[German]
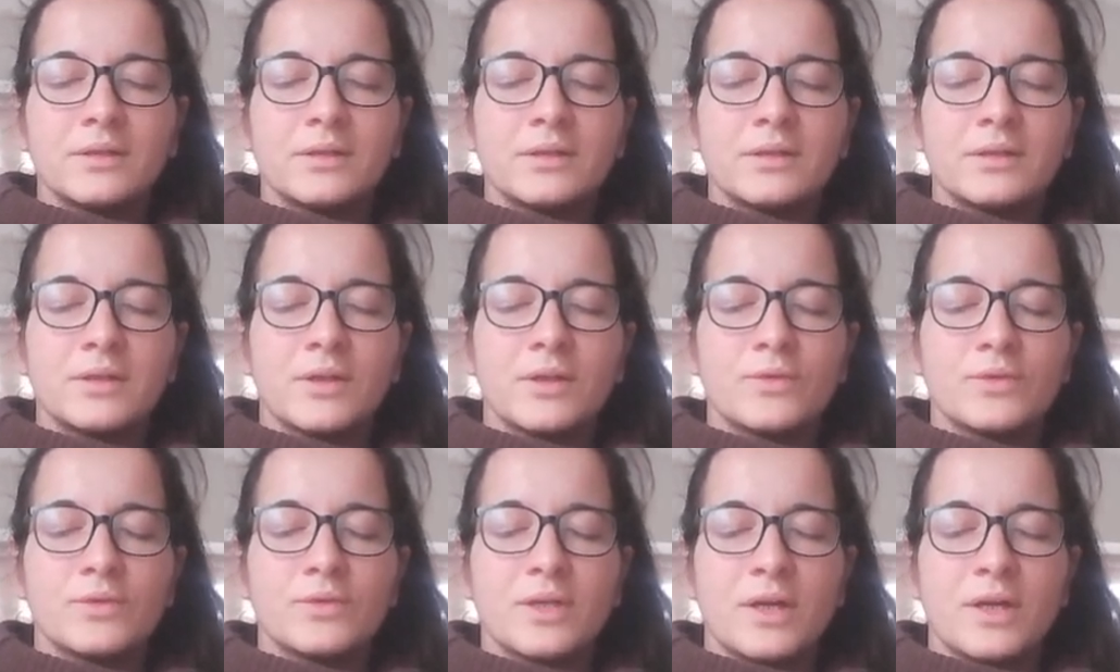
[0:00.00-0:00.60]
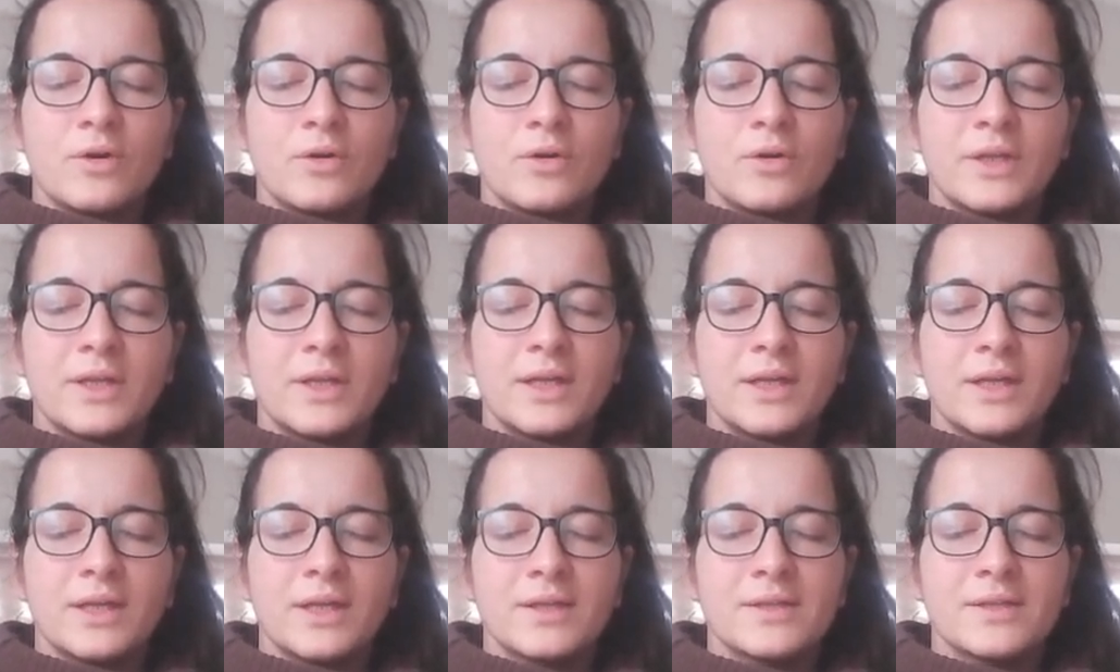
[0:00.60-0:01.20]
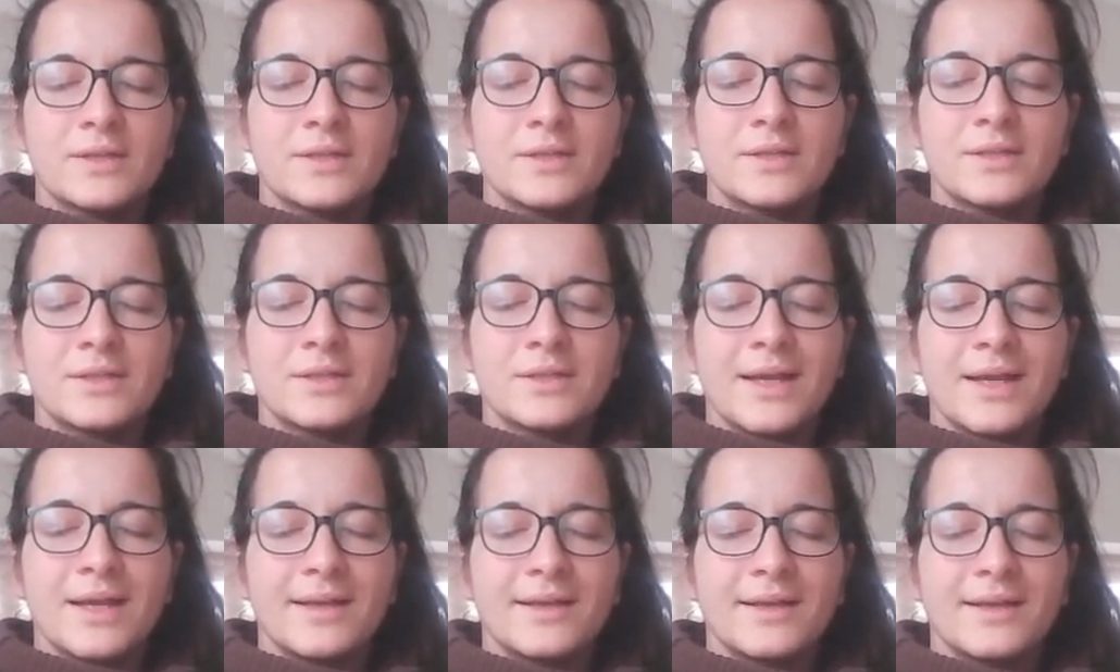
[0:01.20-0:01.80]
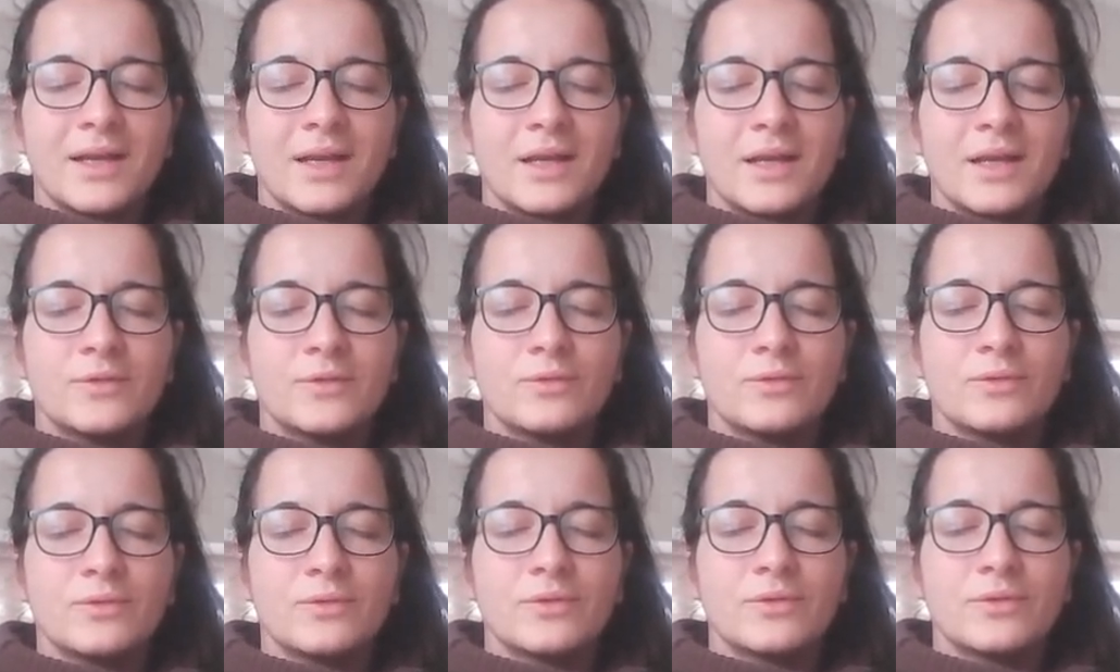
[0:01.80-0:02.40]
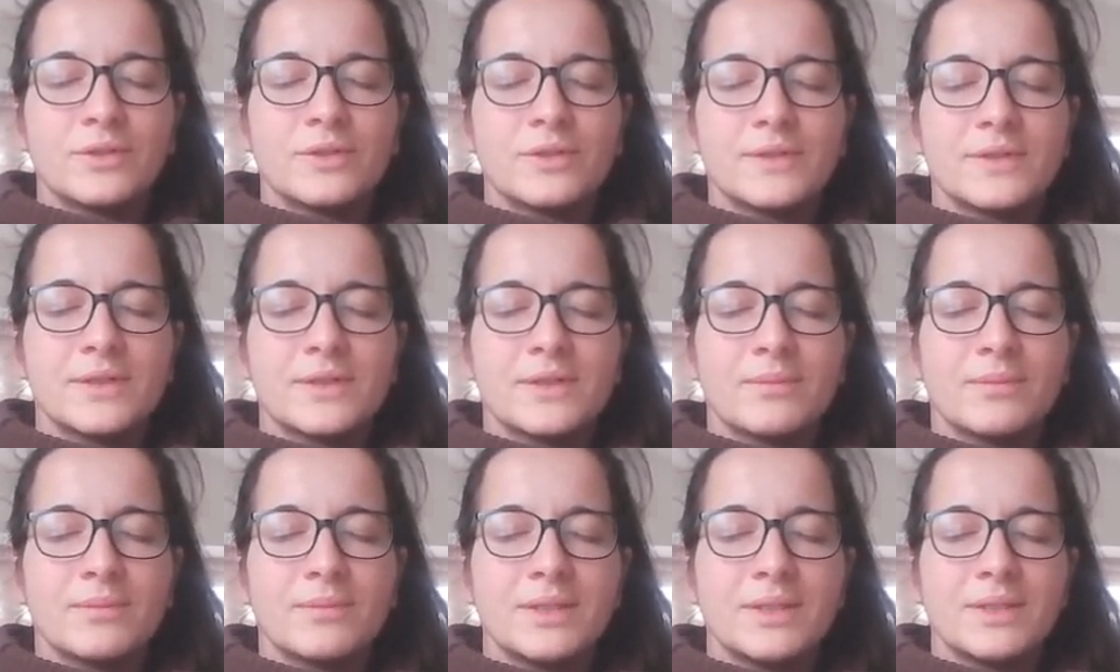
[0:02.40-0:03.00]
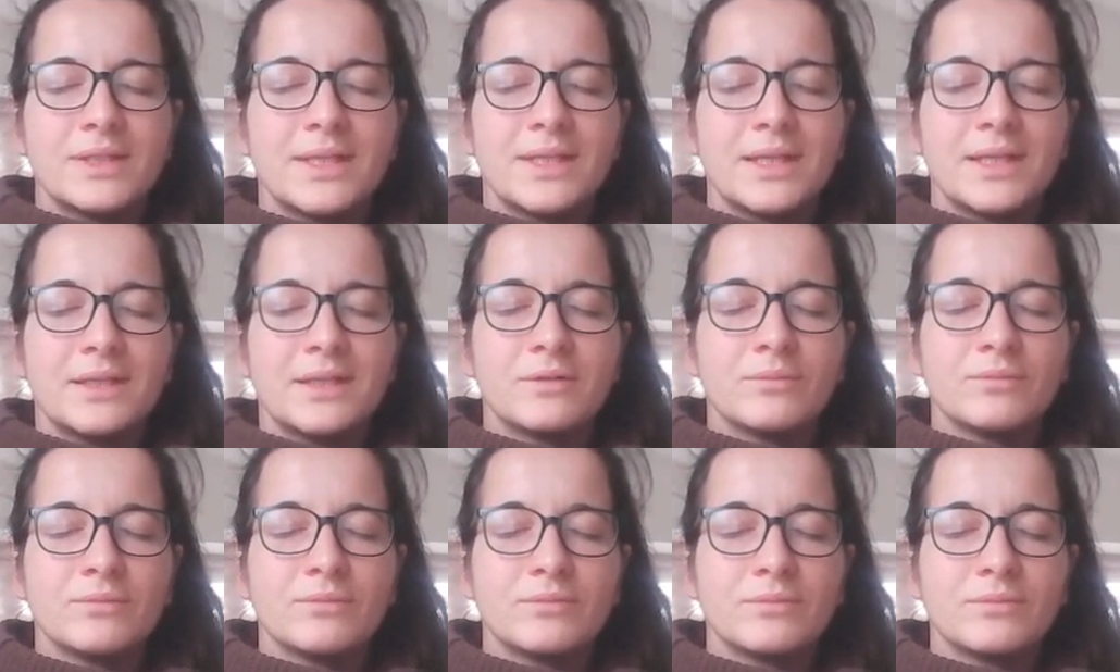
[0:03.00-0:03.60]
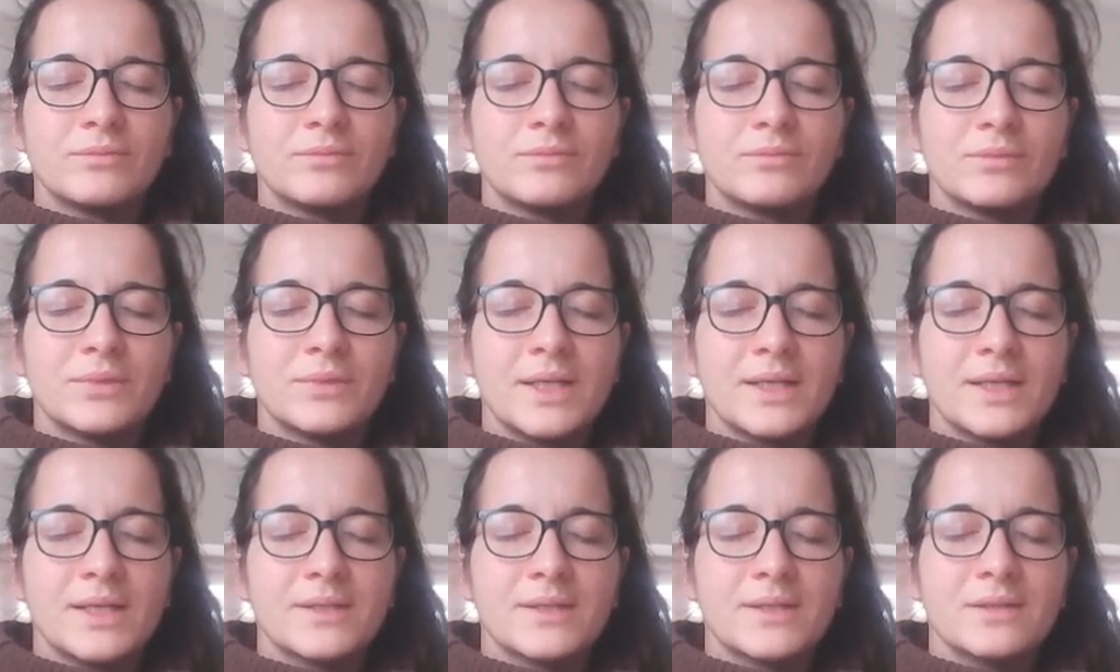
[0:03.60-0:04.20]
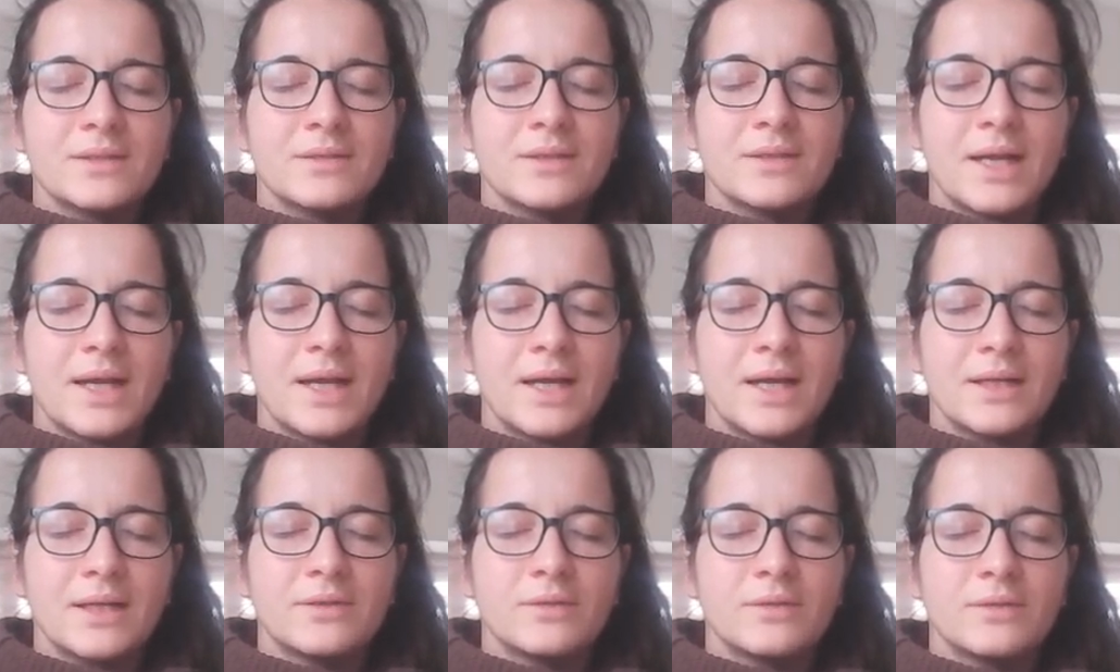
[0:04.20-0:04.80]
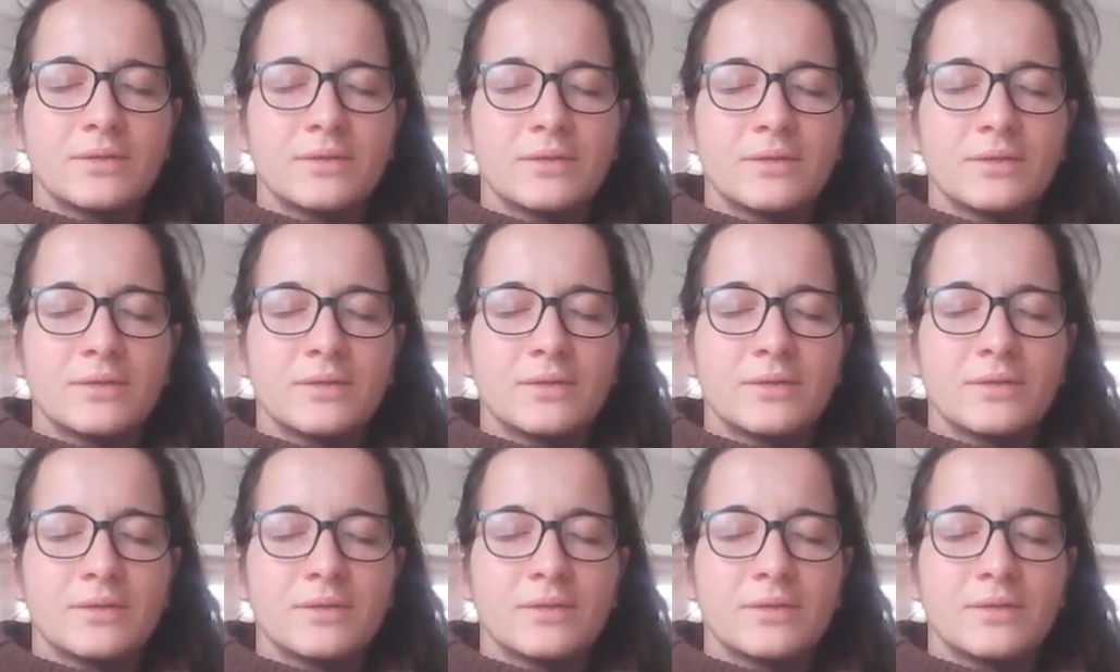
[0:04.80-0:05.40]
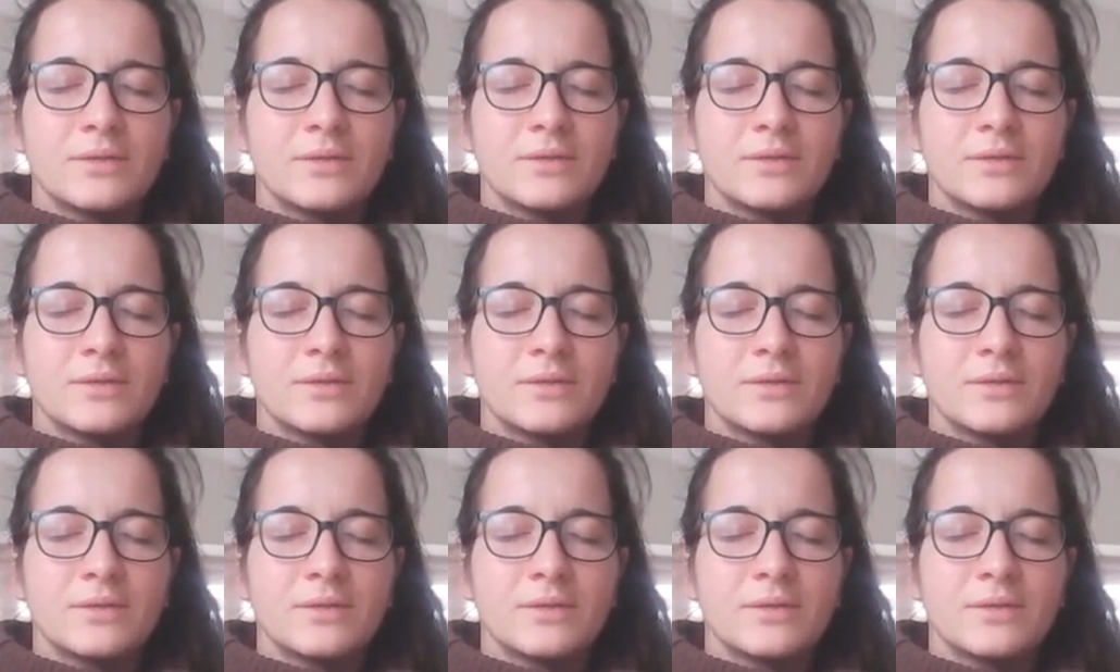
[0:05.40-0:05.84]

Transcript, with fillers: Genau, und auch hier ist die Anladung, dass ihr mit jedem nächsten Atemzug